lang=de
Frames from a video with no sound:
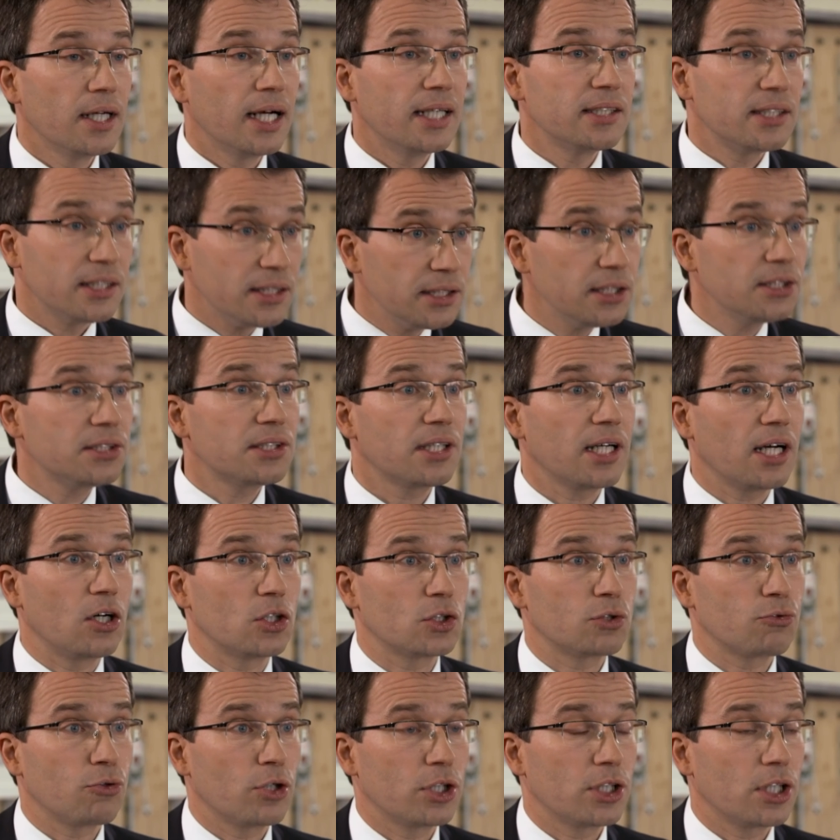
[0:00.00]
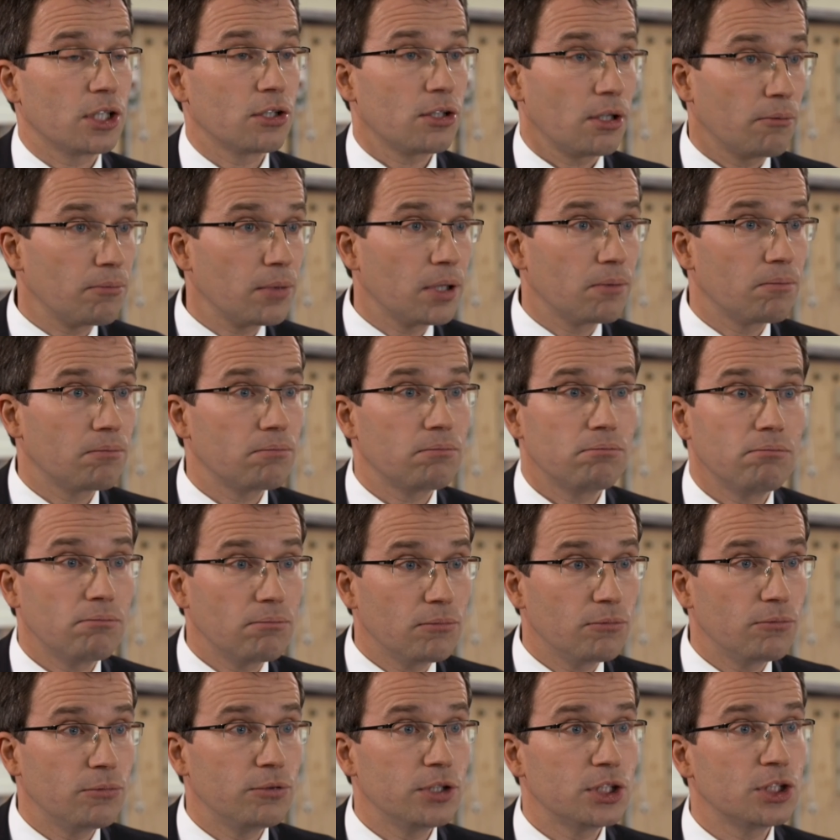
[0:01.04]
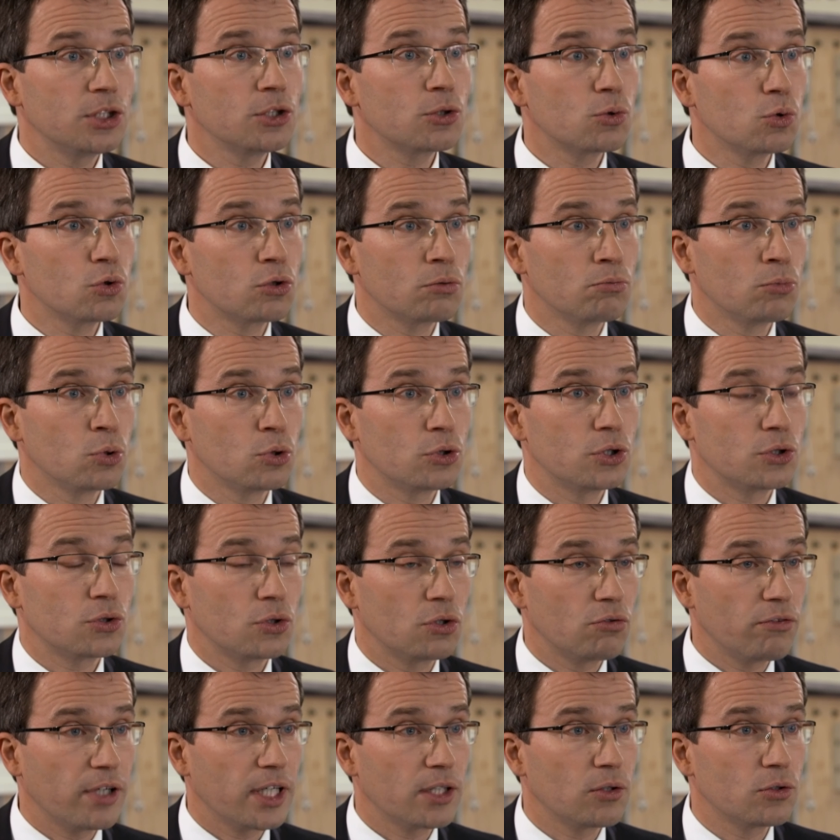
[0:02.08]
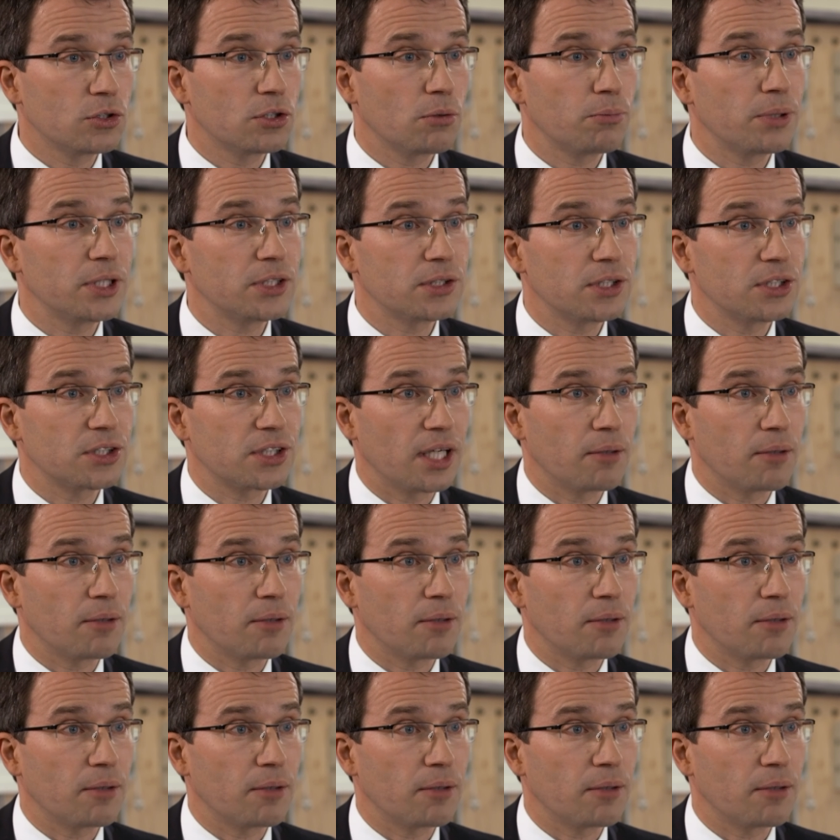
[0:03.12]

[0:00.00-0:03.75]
Also es ist herausfordernd, aber wir sind guten Mutes und werden unser Bestes